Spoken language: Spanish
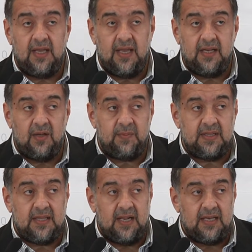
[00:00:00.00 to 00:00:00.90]
en el
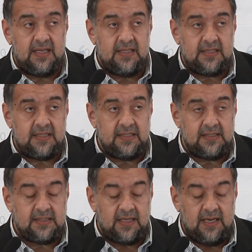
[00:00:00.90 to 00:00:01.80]
Hospital
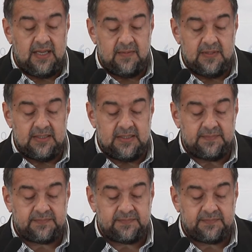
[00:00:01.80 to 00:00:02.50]
Interdigital Evita.